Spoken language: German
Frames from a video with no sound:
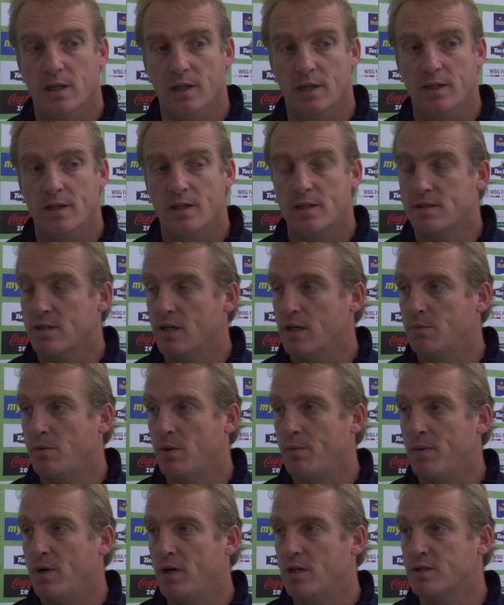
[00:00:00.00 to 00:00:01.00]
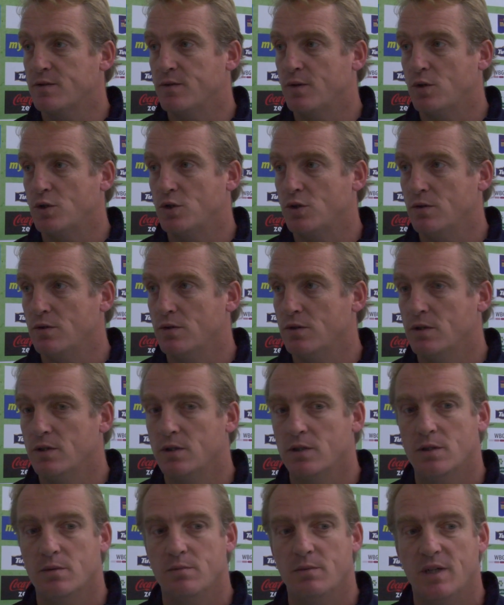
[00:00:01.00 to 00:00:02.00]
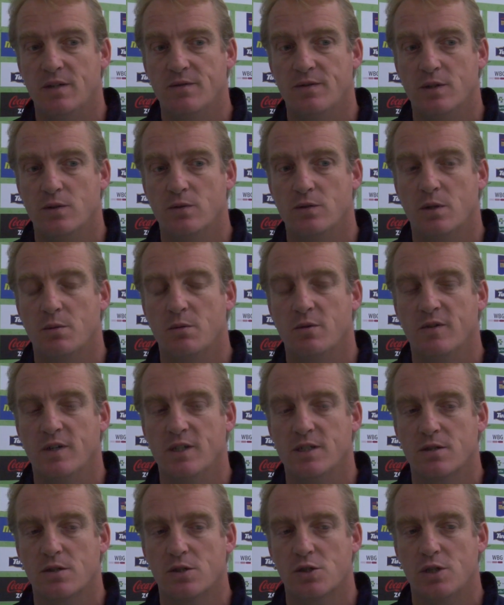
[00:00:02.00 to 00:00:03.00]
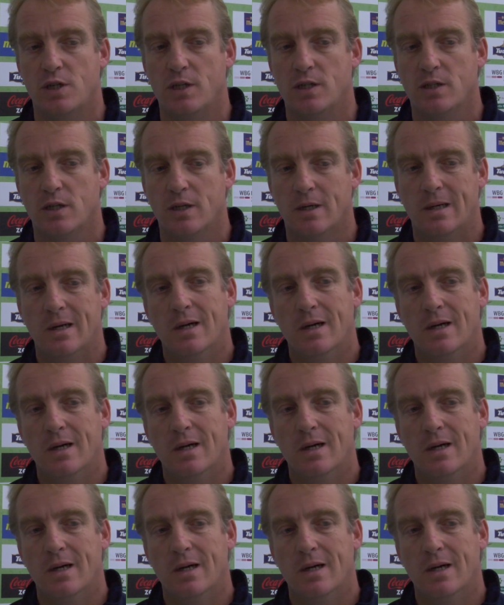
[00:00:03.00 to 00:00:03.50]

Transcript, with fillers: in der Zeit beim HSV schon äh, mehrfach unter Beweis gestellt.